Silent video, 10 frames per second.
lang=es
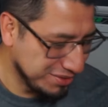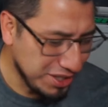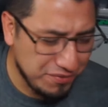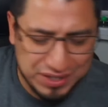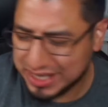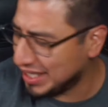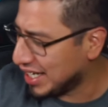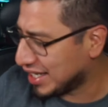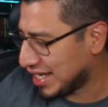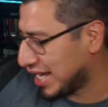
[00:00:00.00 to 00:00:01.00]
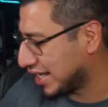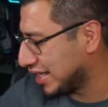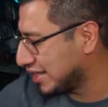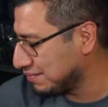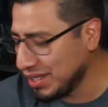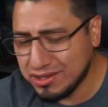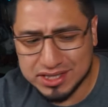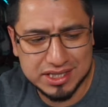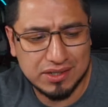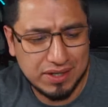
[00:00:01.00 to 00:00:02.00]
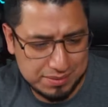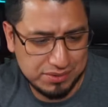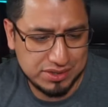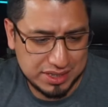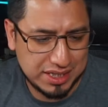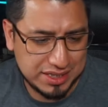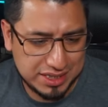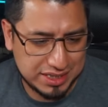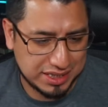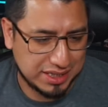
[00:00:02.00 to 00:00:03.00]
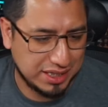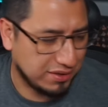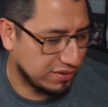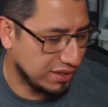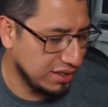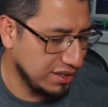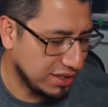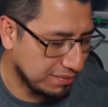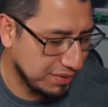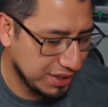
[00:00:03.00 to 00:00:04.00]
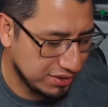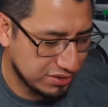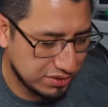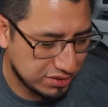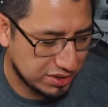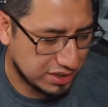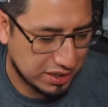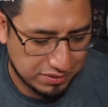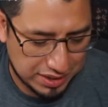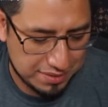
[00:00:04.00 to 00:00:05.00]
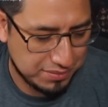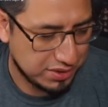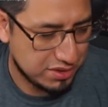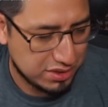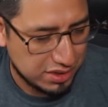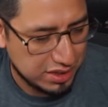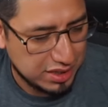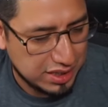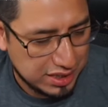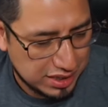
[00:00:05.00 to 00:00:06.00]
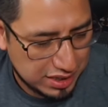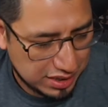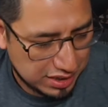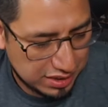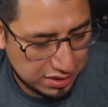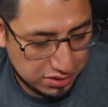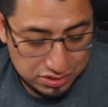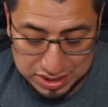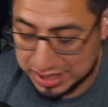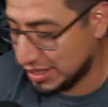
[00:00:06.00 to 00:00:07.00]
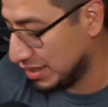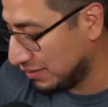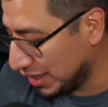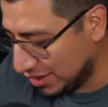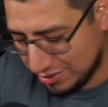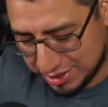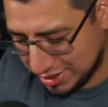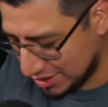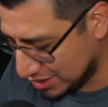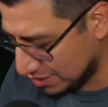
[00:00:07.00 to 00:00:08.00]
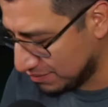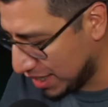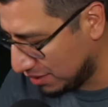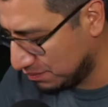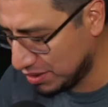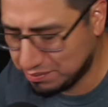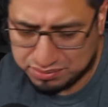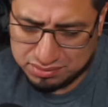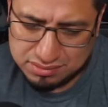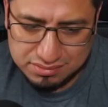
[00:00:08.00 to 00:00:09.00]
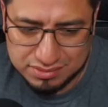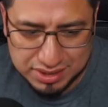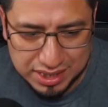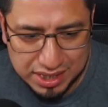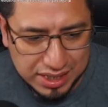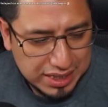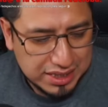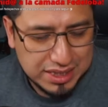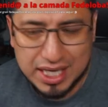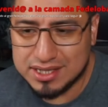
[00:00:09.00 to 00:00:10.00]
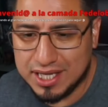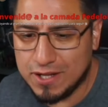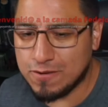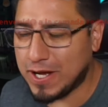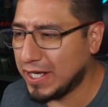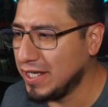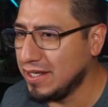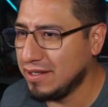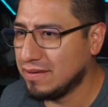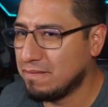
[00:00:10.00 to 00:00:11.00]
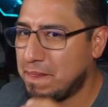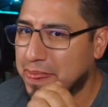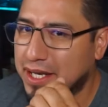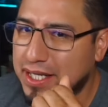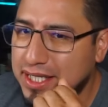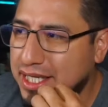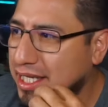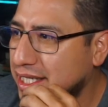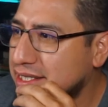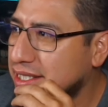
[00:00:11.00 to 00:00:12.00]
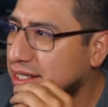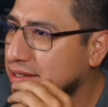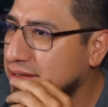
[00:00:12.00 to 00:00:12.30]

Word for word: no fue tirar caca, también nos desahogamos de, en ese sentido. nos, desahogamos. Eh, no sé si esté bien, no sé si esté mal, pero pues ya estando ahí, le dije a Cristian,